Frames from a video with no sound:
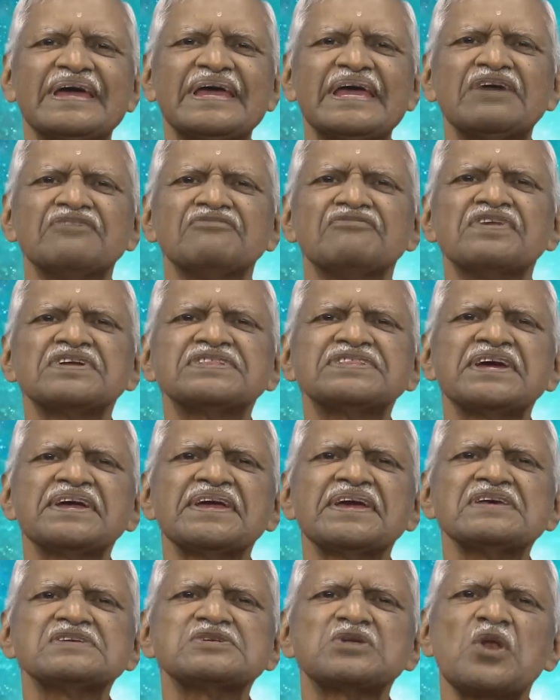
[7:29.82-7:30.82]

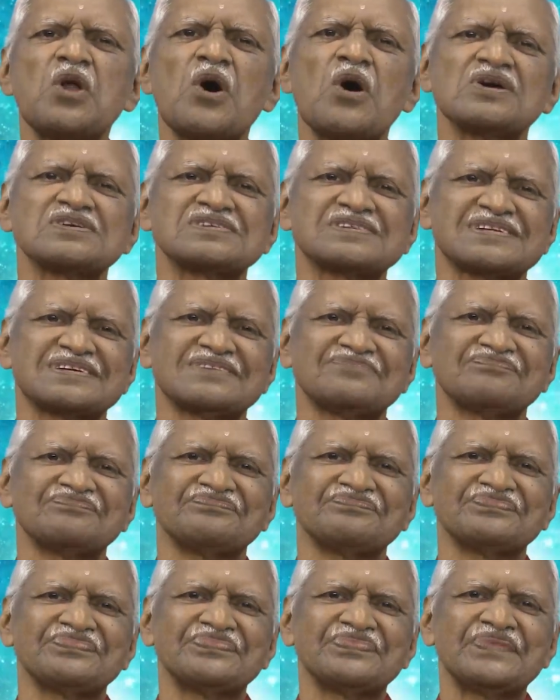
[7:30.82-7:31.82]
ఎవ్రీథింగ్ ఈజ్ లాస్ట్
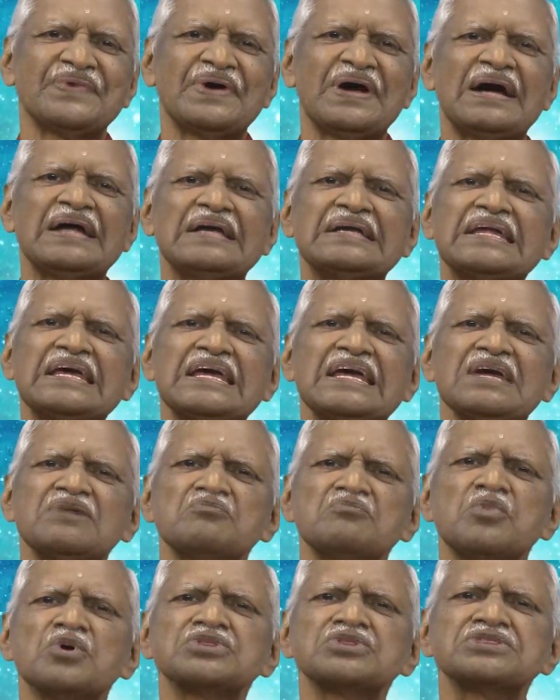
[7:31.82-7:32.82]
అంటే
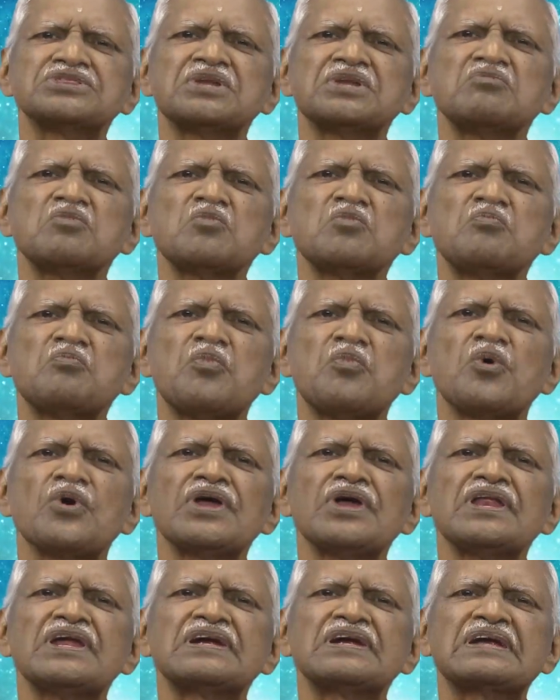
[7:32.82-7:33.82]
మొత్తము
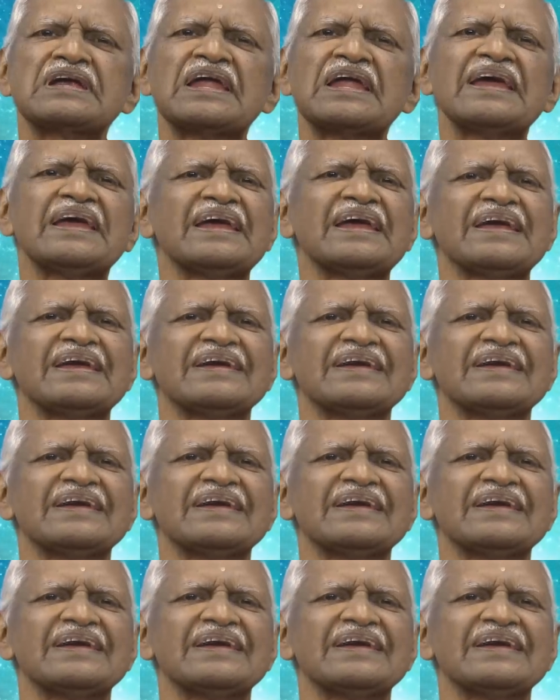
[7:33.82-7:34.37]
పోయినట్లే